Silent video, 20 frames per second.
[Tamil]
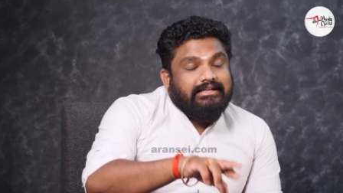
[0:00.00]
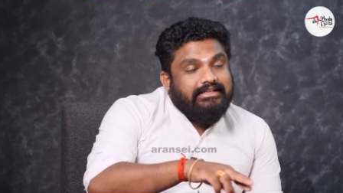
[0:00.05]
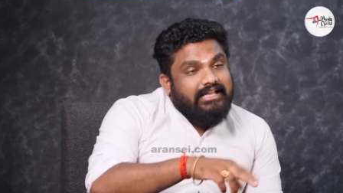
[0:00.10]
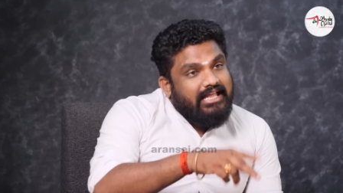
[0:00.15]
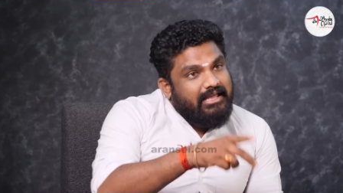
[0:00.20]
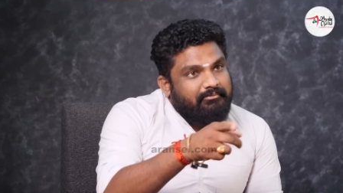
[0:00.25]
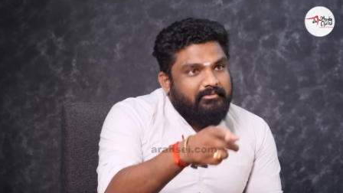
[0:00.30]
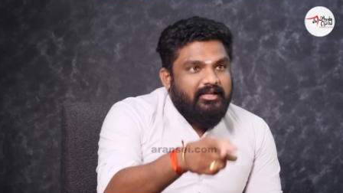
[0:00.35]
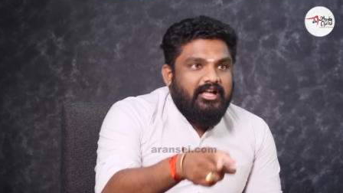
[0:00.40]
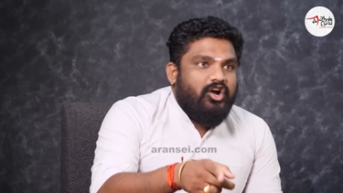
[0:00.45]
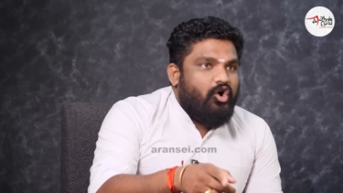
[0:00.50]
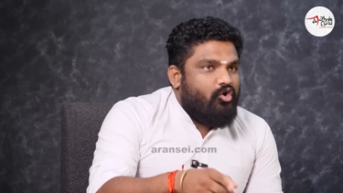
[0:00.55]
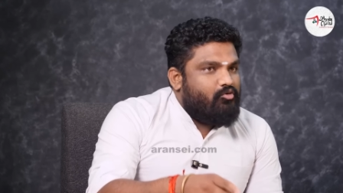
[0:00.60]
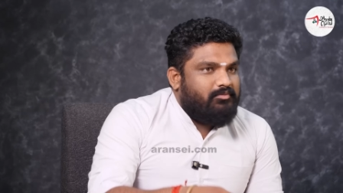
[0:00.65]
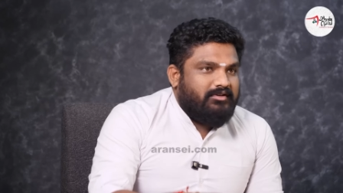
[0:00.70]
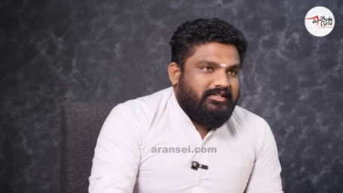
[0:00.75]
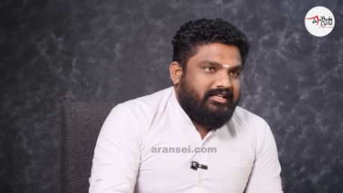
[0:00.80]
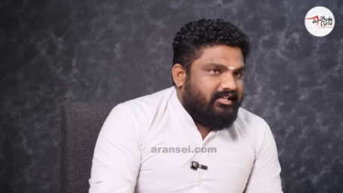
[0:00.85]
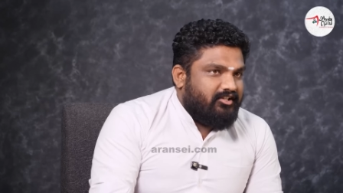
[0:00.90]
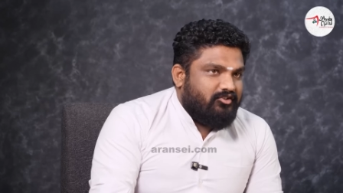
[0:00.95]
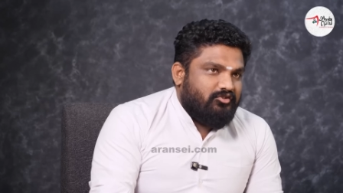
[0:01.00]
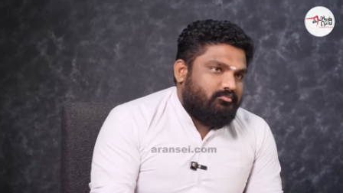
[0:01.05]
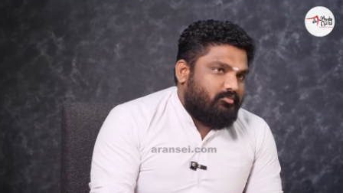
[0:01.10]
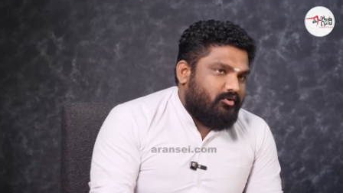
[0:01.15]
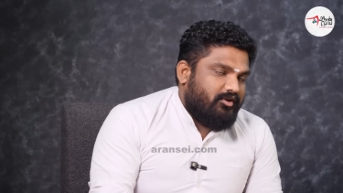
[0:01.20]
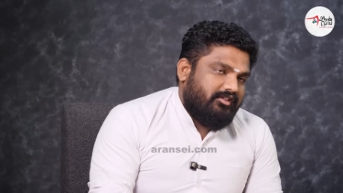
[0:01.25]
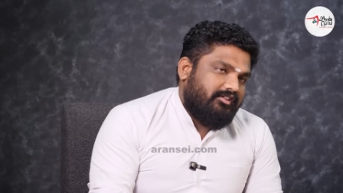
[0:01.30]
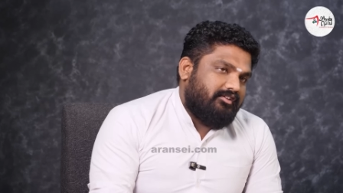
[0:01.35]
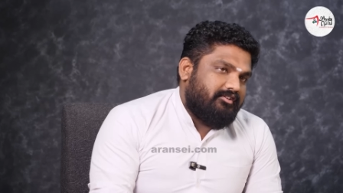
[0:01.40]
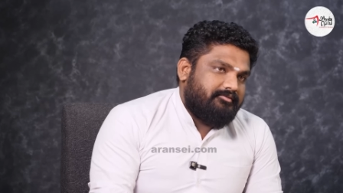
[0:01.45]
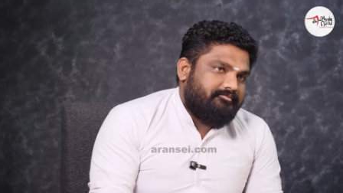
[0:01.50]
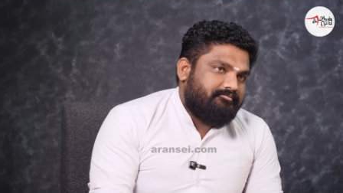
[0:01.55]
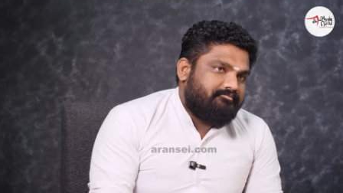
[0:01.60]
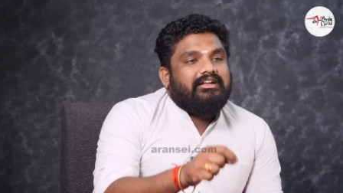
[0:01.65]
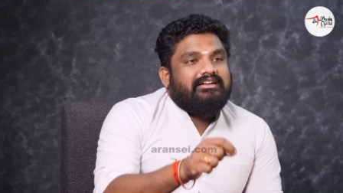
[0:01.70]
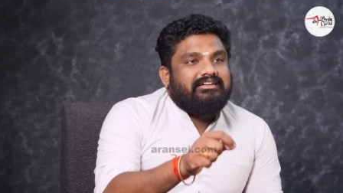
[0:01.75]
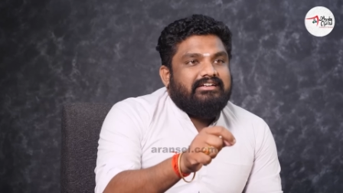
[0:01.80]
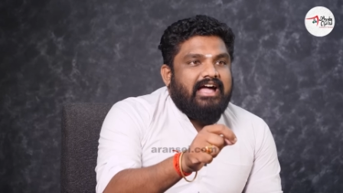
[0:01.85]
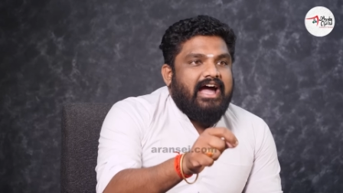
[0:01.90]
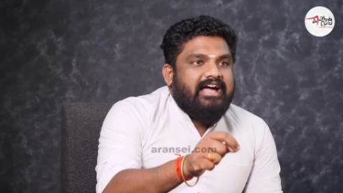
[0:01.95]
டிஎம்கே கவர்மெண்ட் இருக்கும் பொழுது
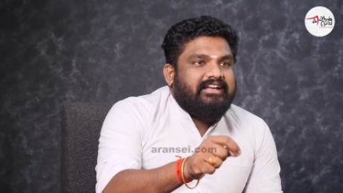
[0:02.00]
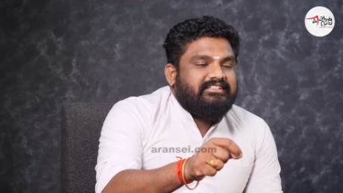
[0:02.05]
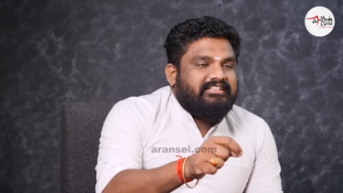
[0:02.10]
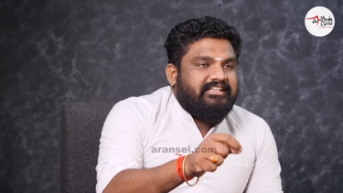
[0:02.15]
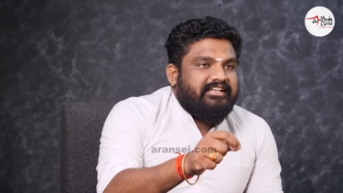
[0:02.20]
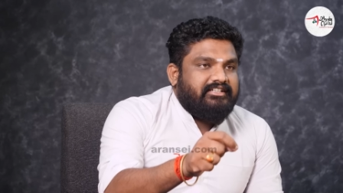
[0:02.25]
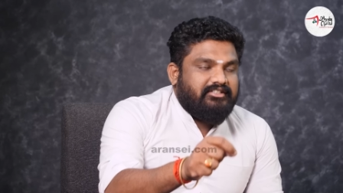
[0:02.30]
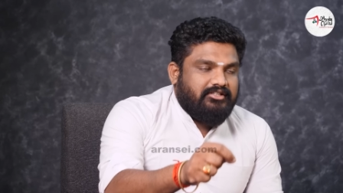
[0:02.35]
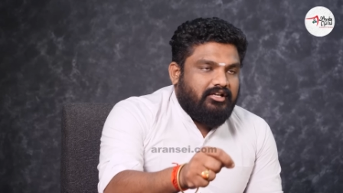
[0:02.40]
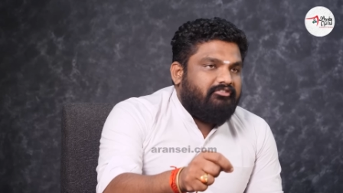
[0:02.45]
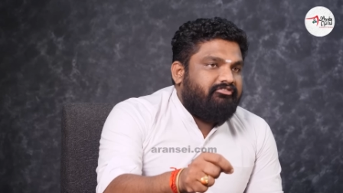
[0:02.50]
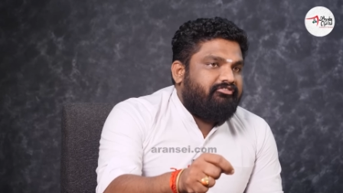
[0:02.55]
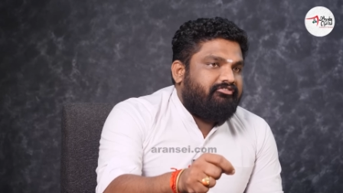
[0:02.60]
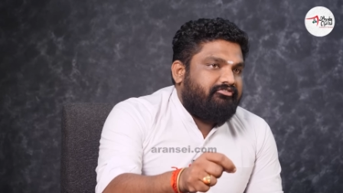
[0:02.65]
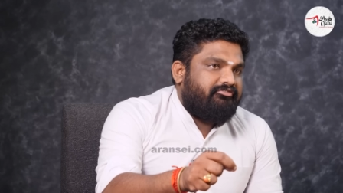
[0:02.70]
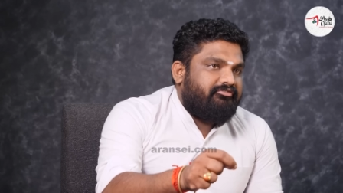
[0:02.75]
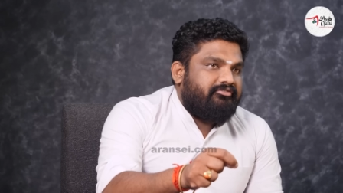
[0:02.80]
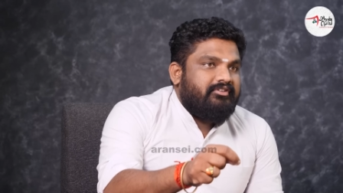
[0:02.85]
டைரக்டரேட் ஆஃப்